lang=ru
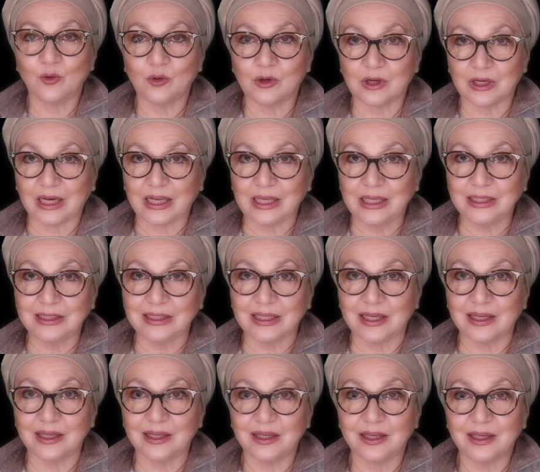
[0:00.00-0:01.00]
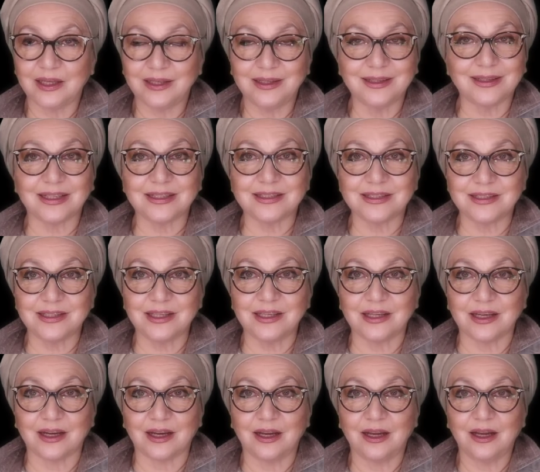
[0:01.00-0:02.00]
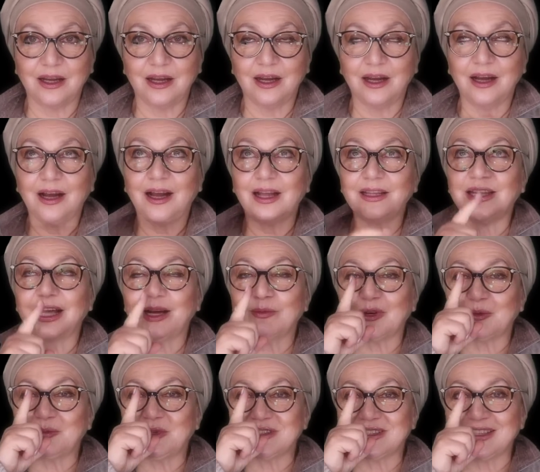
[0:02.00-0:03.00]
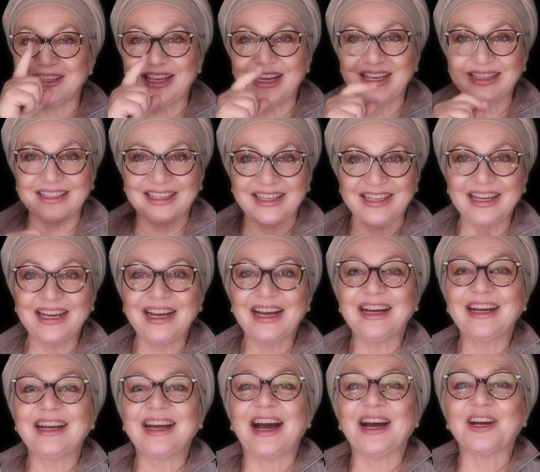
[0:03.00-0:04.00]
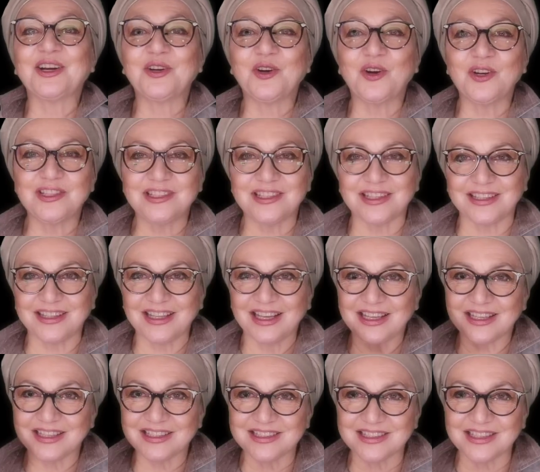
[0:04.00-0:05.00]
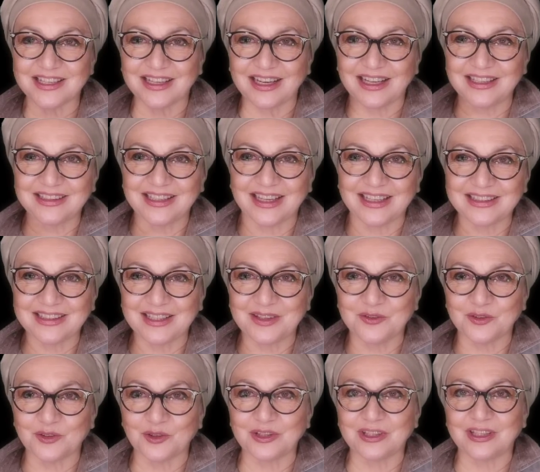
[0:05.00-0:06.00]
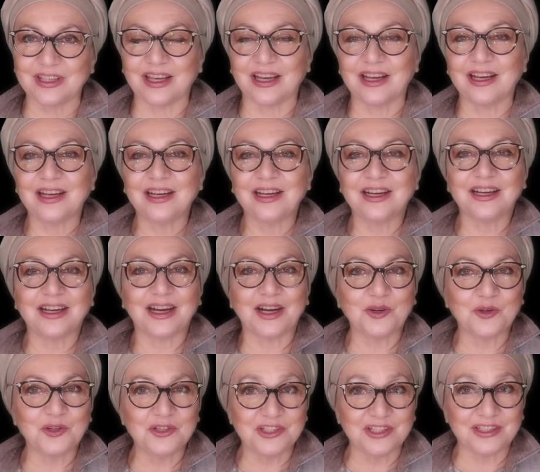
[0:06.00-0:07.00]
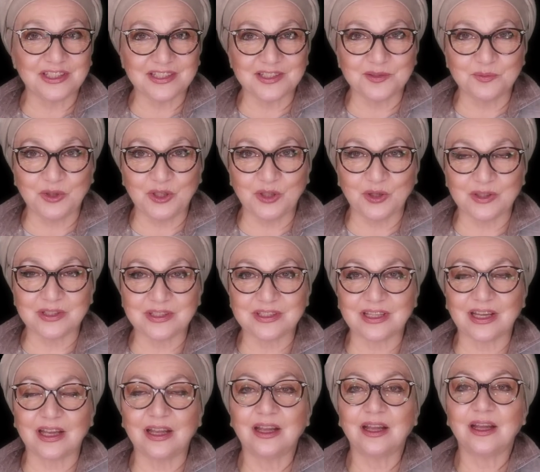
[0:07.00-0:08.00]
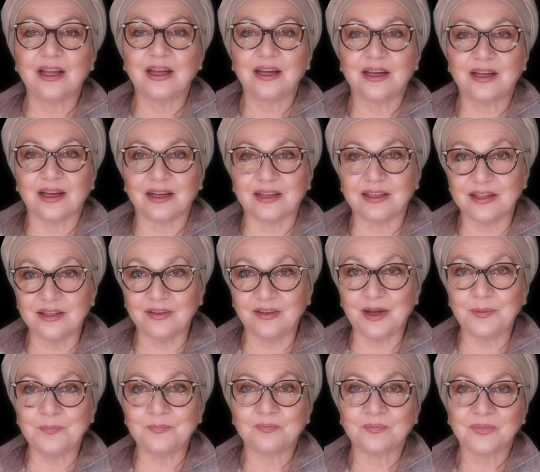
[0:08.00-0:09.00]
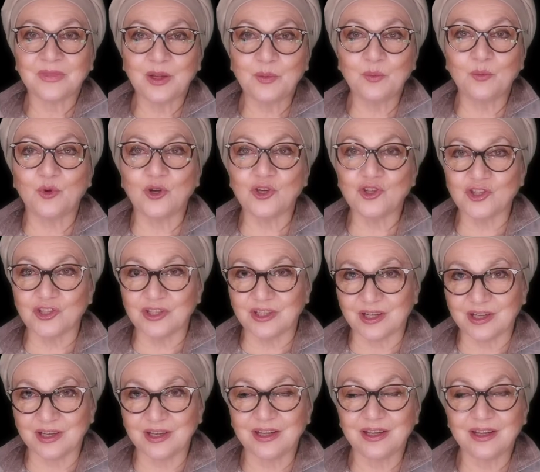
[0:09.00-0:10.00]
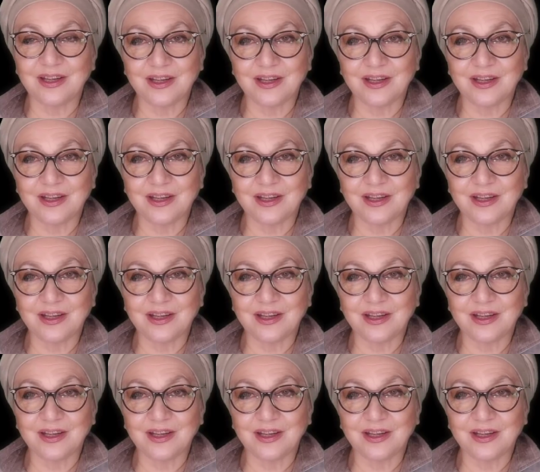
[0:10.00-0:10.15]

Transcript: Украина и Россия. А там обезьяна – хохочет с гранатой в руке, хохочет и смеется, когда мощных